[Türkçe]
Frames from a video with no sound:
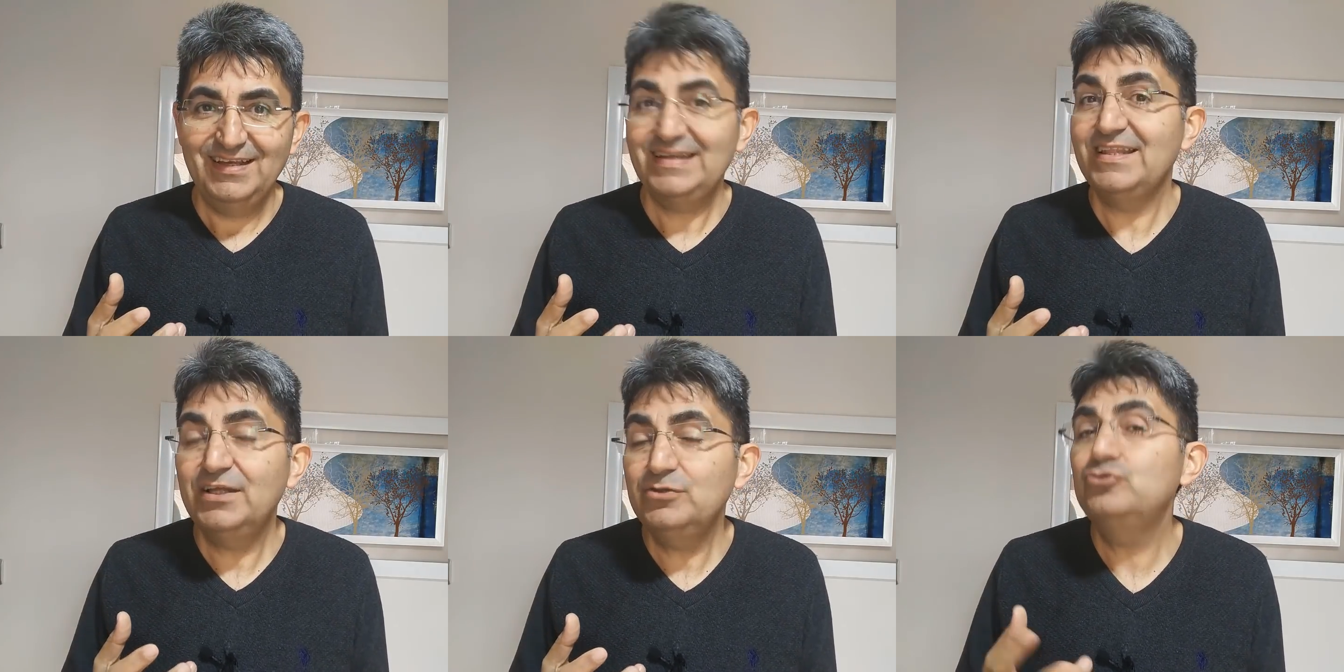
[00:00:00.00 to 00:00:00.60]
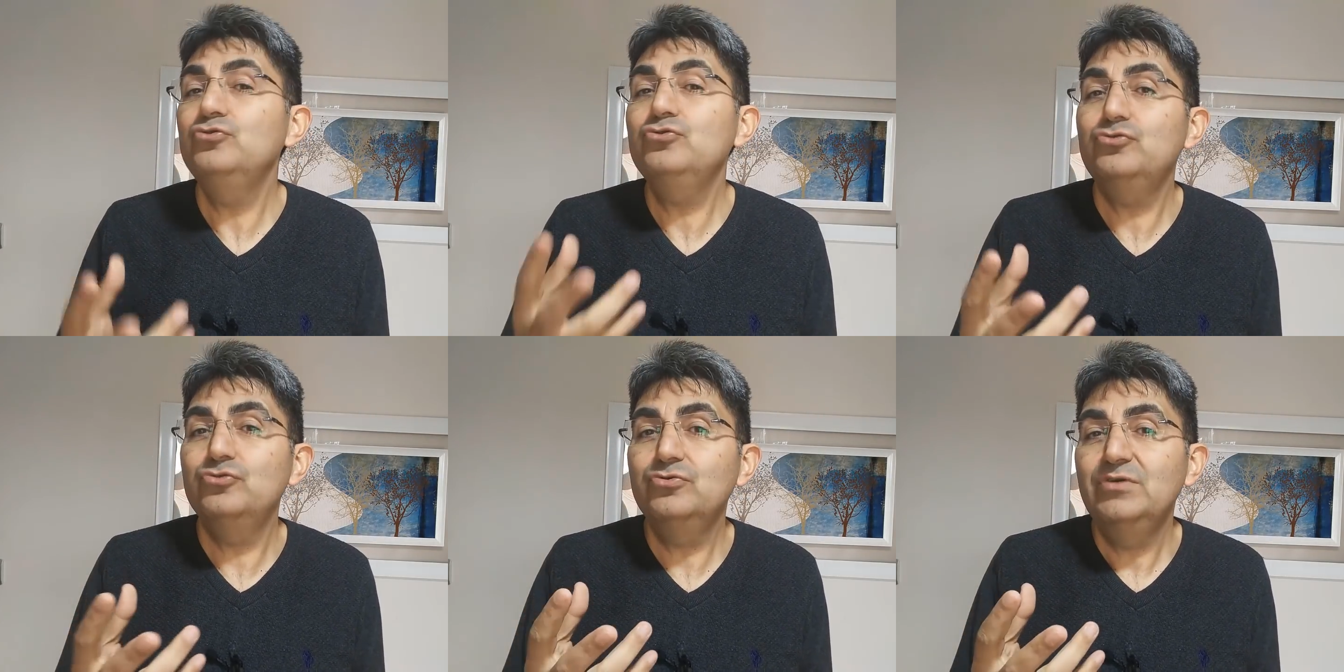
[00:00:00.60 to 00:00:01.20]
Neden?
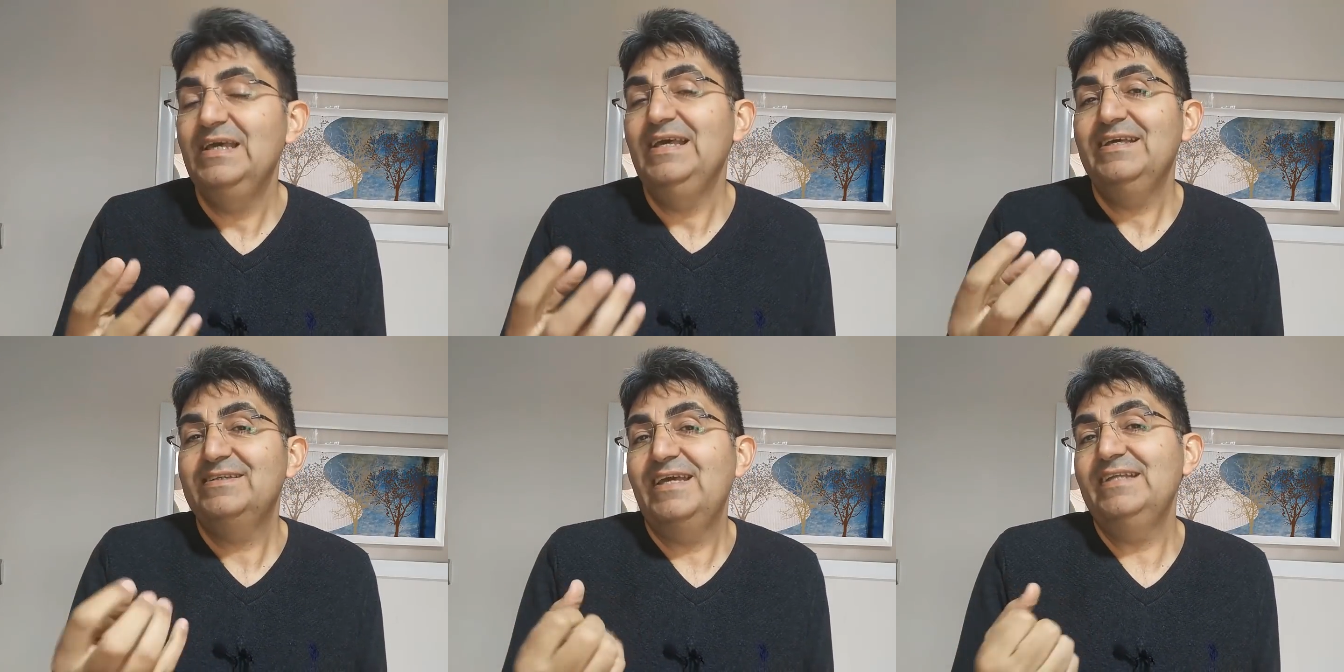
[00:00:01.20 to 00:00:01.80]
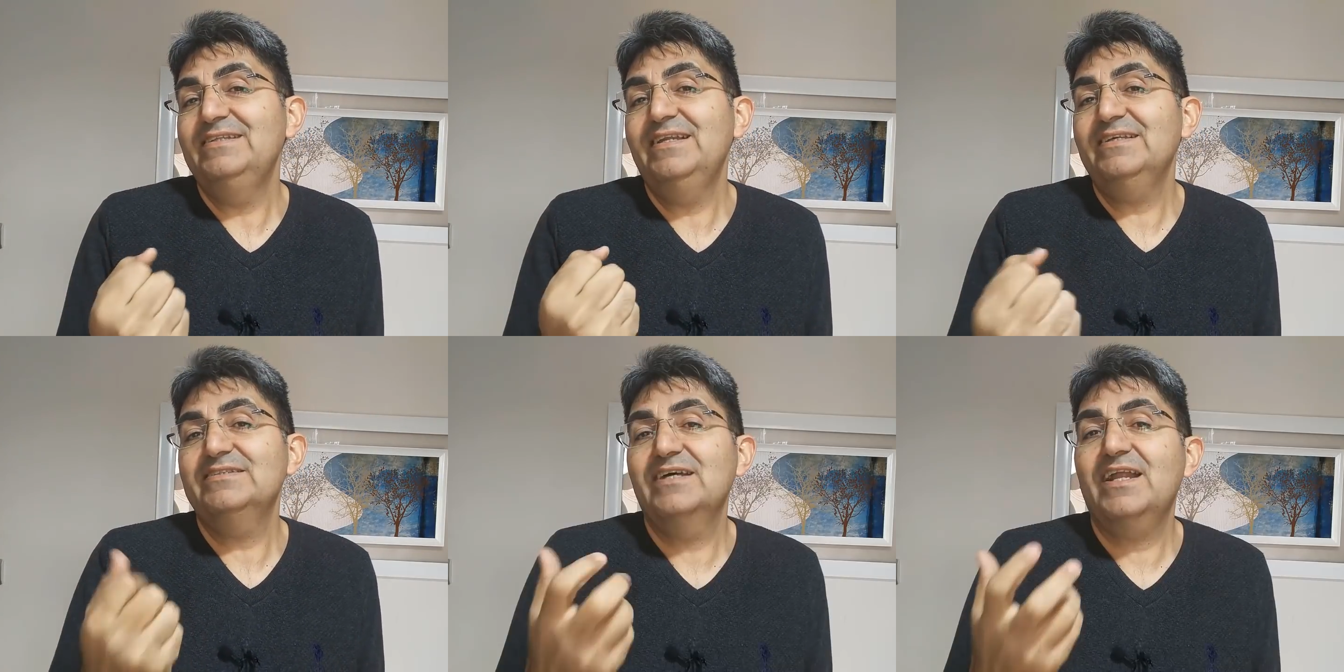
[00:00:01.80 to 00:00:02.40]
Çünkü
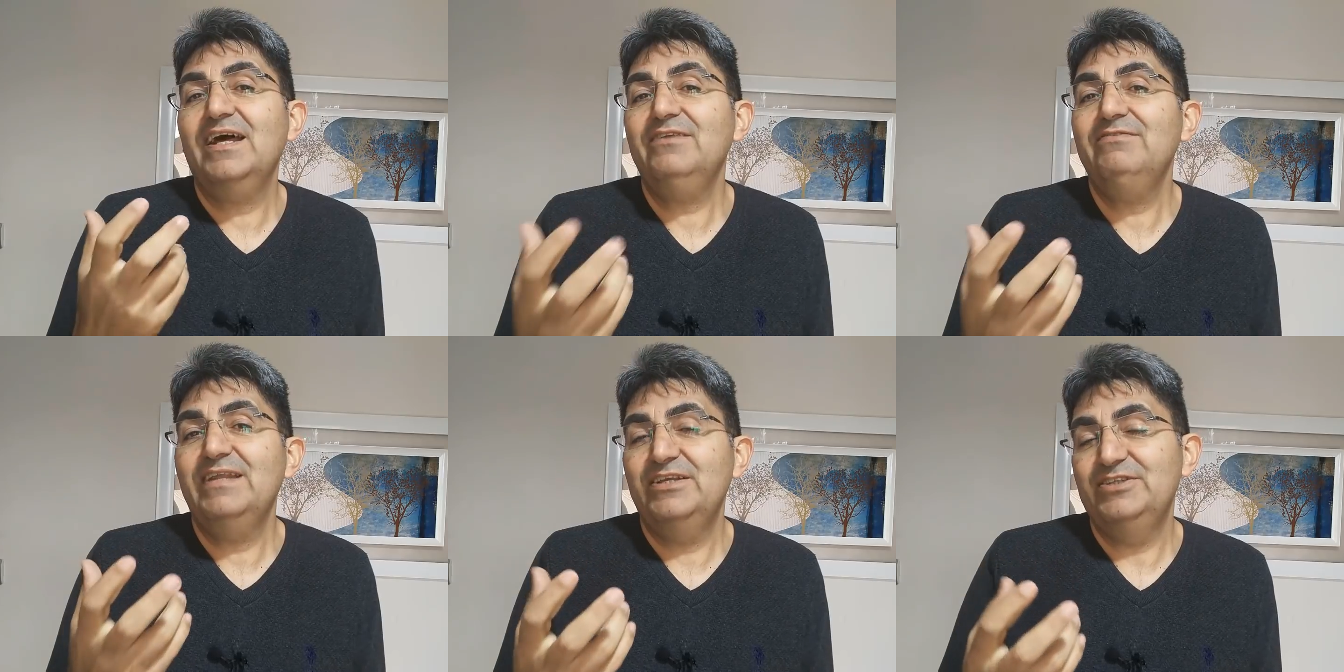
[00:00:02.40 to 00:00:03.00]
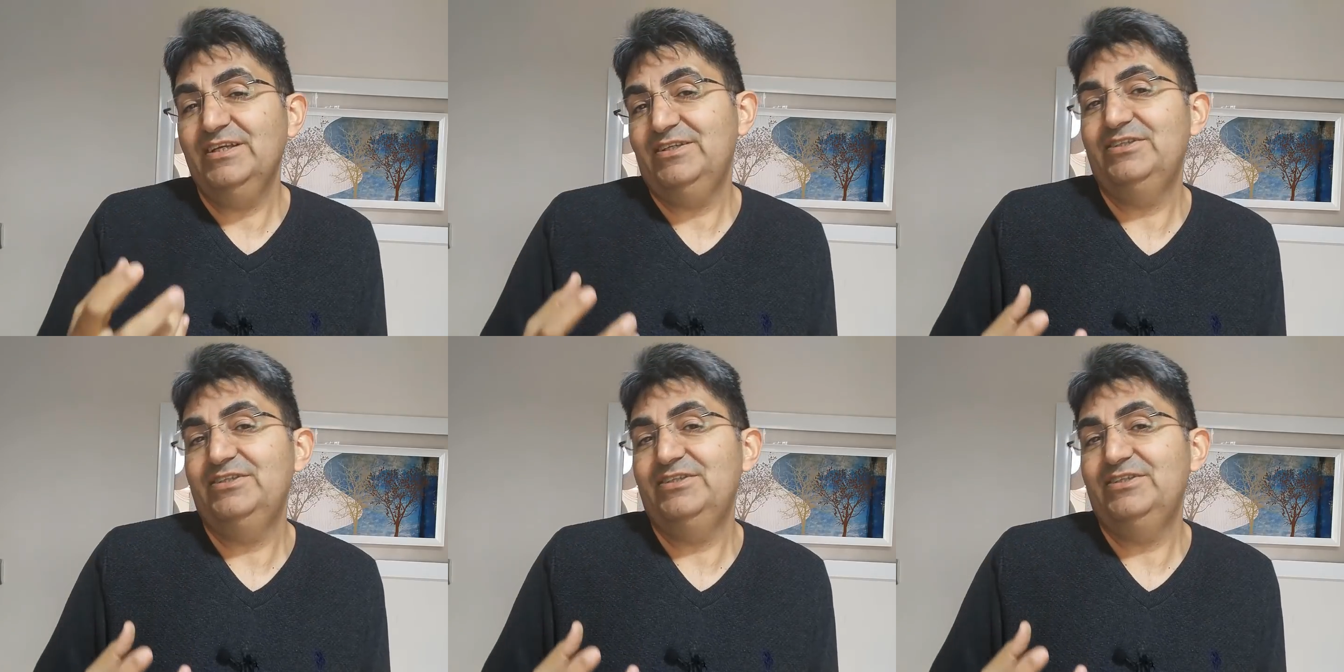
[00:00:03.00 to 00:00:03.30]
kendine zarar verecek,